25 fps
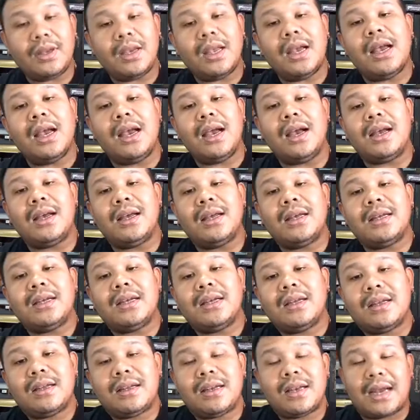เออ
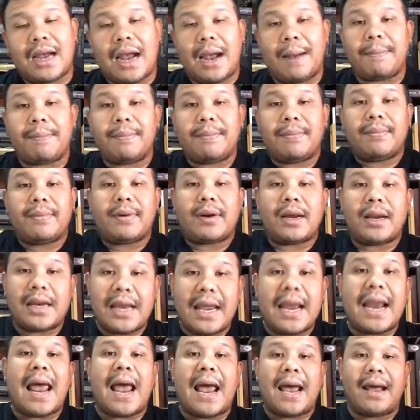นะครับ ก็
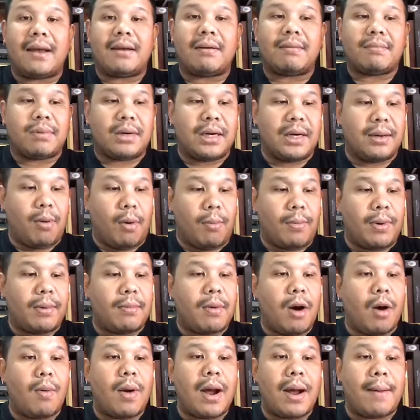เนี่ยแหละคือผมถึง
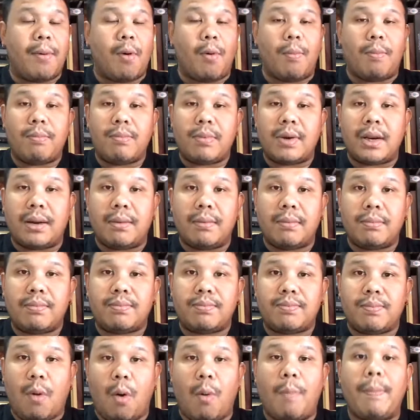บอกว่าผมถึง
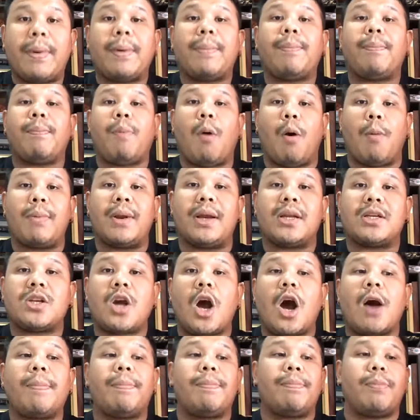ผมผมถึงช
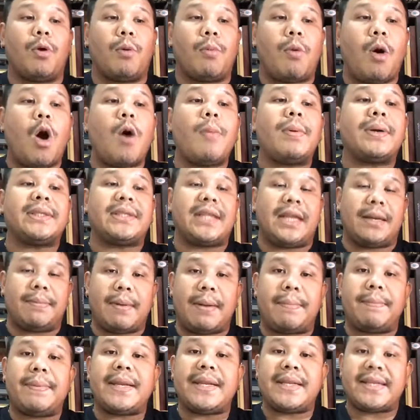อบ หลวงพ่อประสีเป็
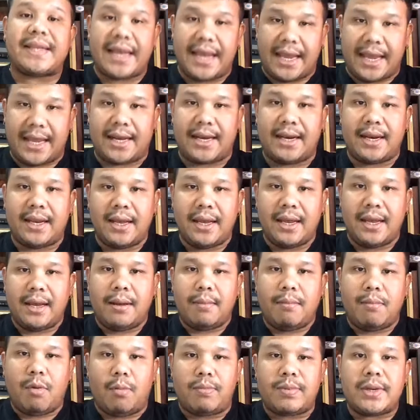นพิเศษ
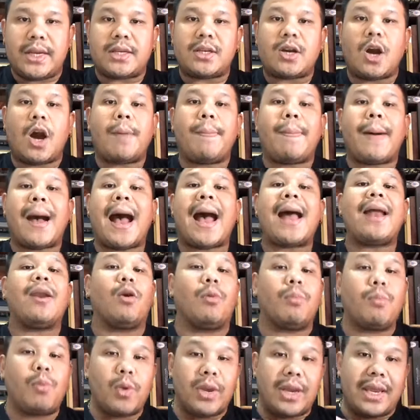ผมจะชอบพระหลว
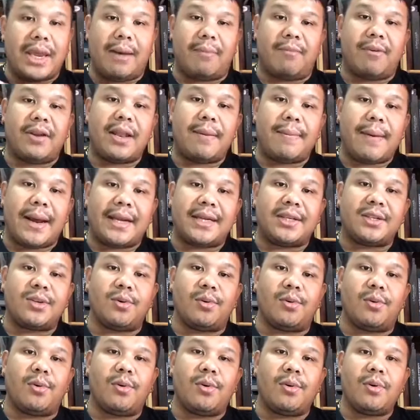งปู่เอี่ยม วัดสะพาน
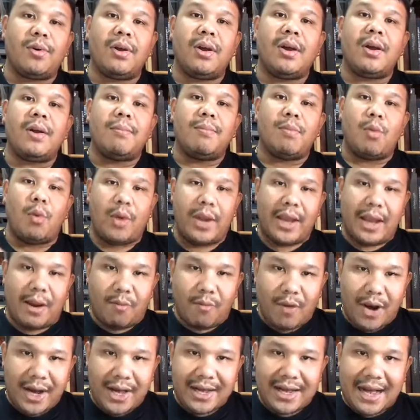สูงปู่เอี่ยม
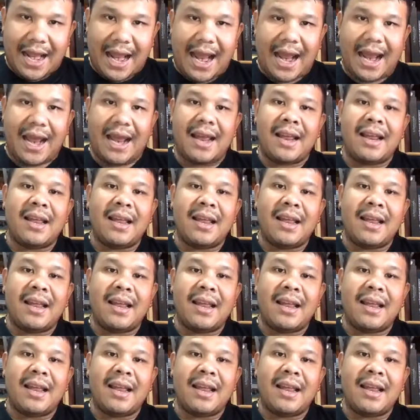วัดหนัง